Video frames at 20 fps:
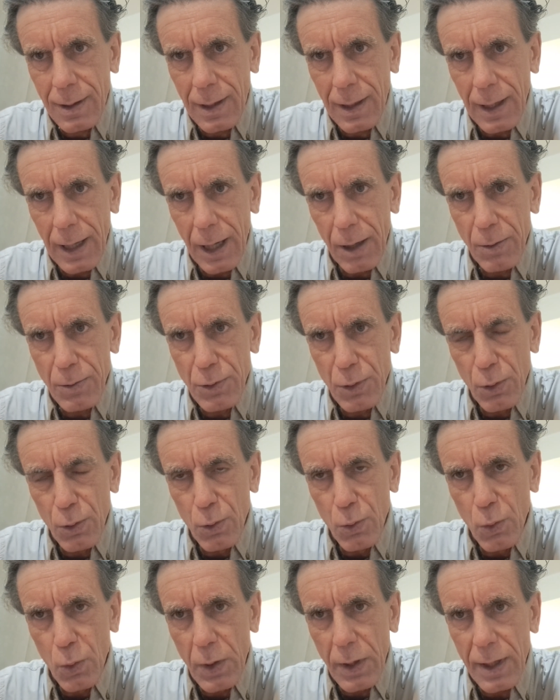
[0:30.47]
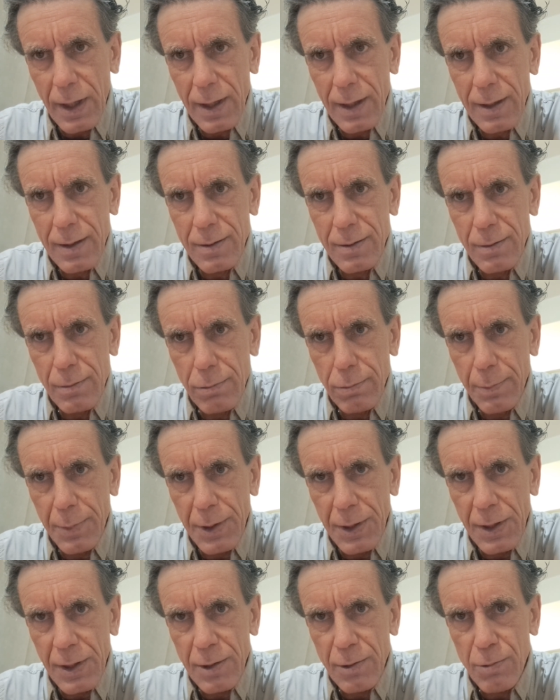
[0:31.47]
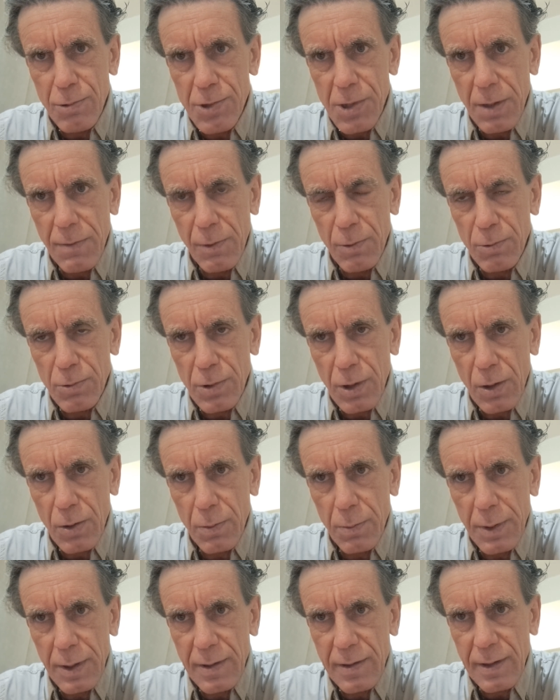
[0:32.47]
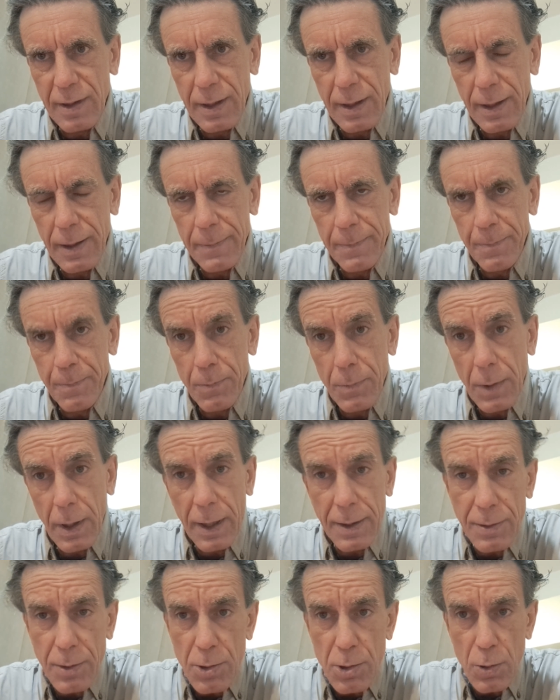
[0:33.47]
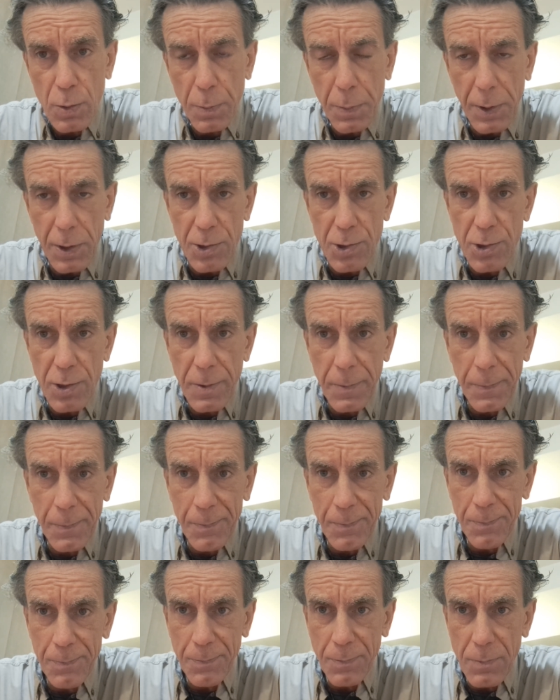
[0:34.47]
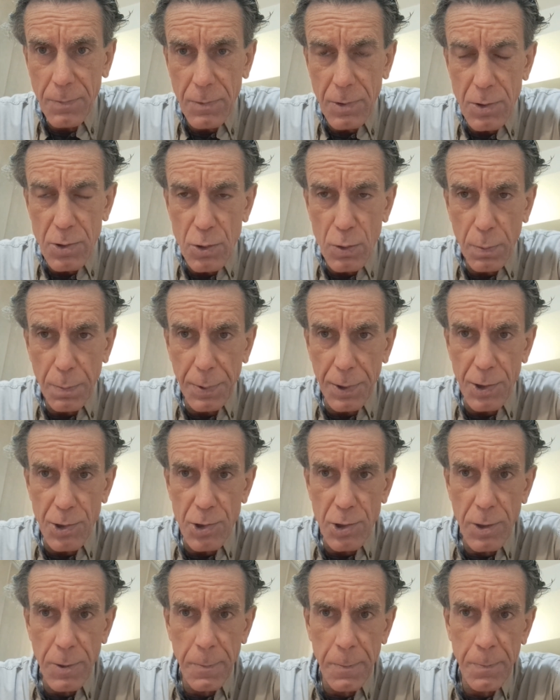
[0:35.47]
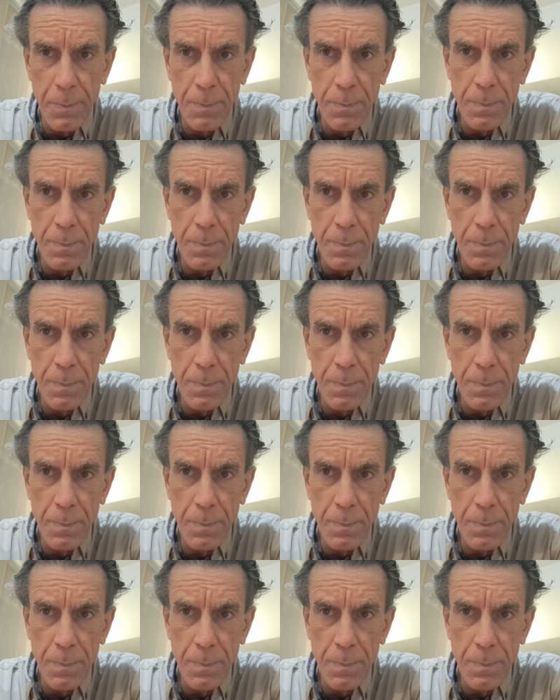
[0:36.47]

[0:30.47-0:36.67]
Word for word: Claudio Luca Rubini, tu sei venuto a commentare e ti stupisce? Ti stupisce?